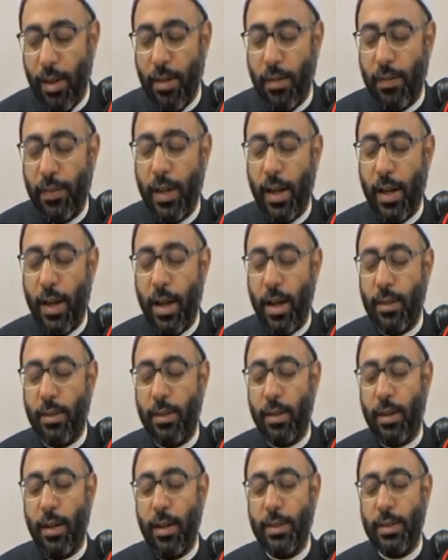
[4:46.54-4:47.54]
فلا
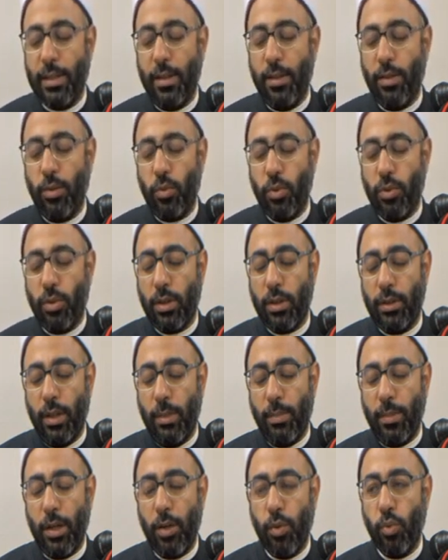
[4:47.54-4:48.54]
أثر إذن لقدرة
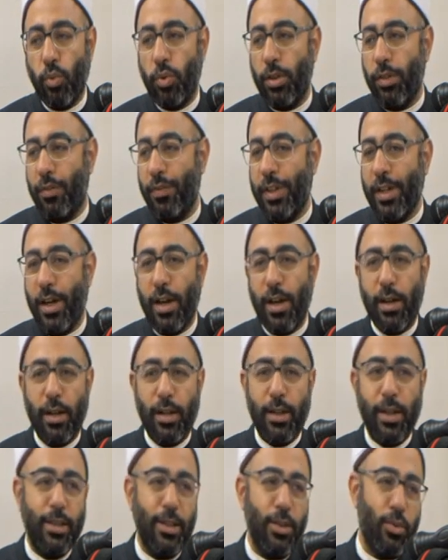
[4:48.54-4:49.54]
المخلوق في
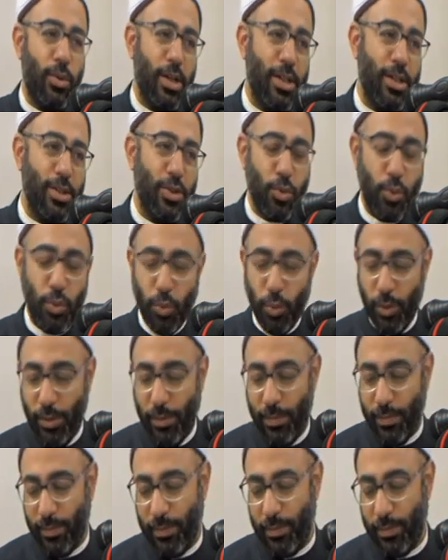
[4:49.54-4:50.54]
حركة ولا سكون
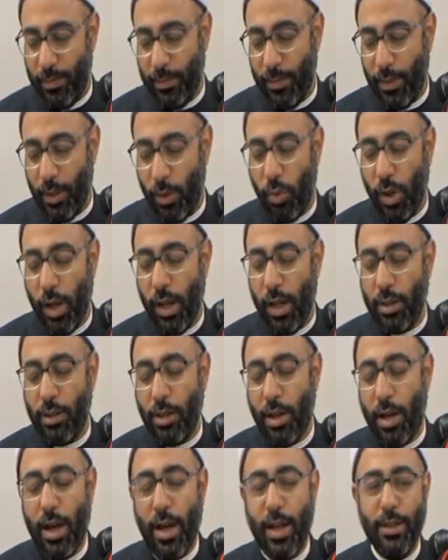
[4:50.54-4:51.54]
ولا
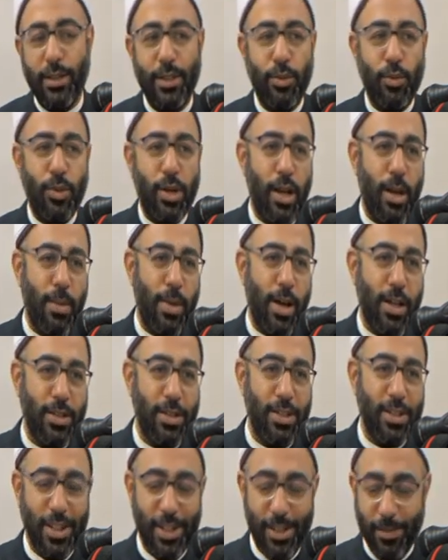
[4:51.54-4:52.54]
طاعة ولا
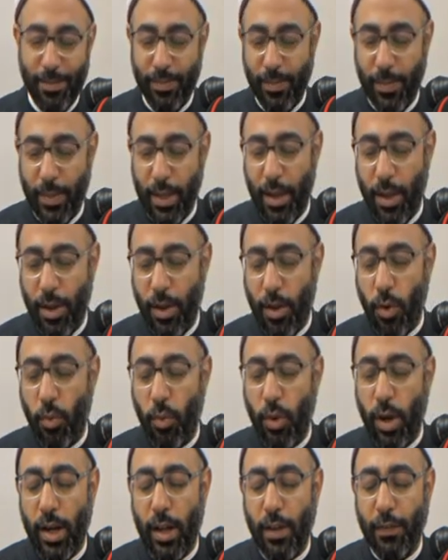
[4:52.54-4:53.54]
معصية
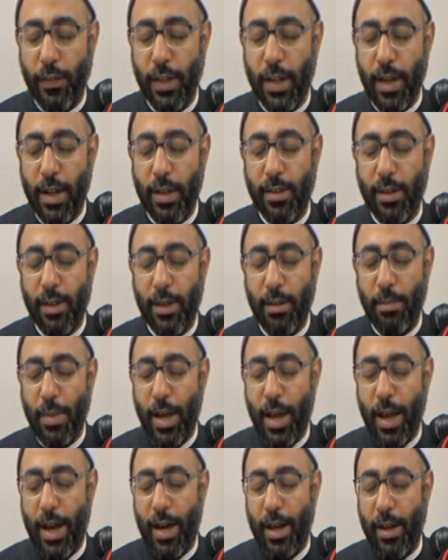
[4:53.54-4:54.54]
ولا في أثر
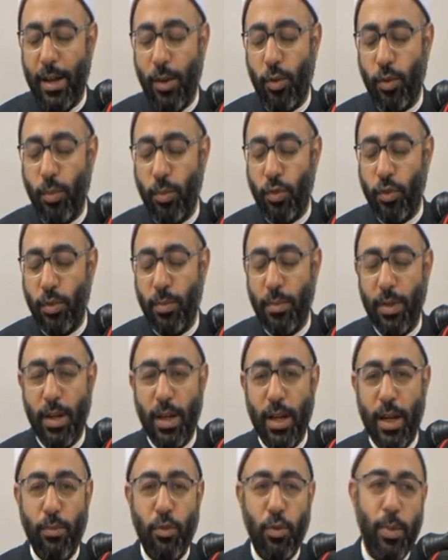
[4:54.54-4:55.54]
ما على العموم
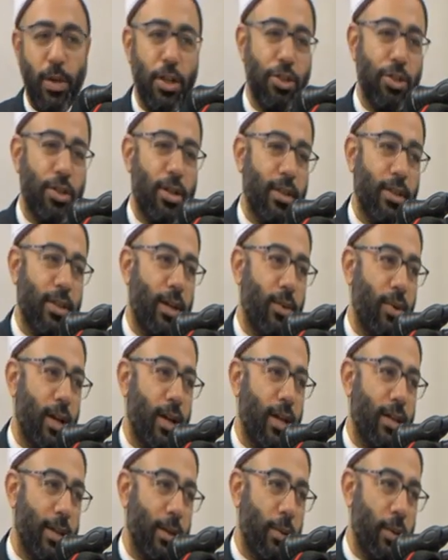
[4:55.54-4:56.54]
لا مباشرة
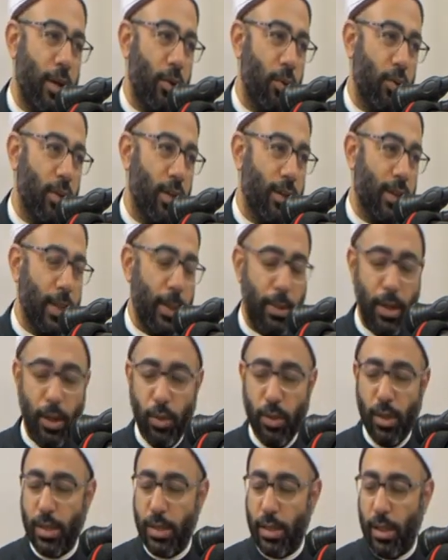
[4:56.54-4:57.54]
ولا تولدا
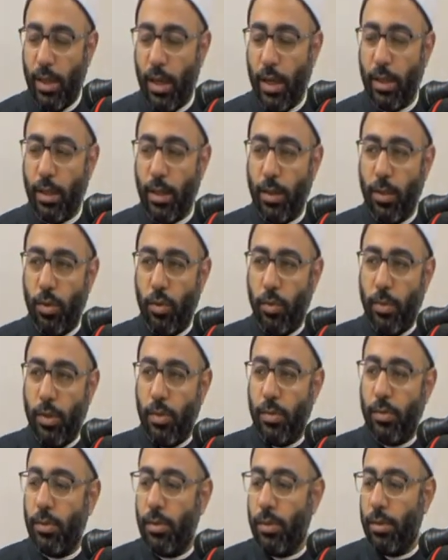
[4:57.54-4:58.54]
تولدا زي أحجار الدومينو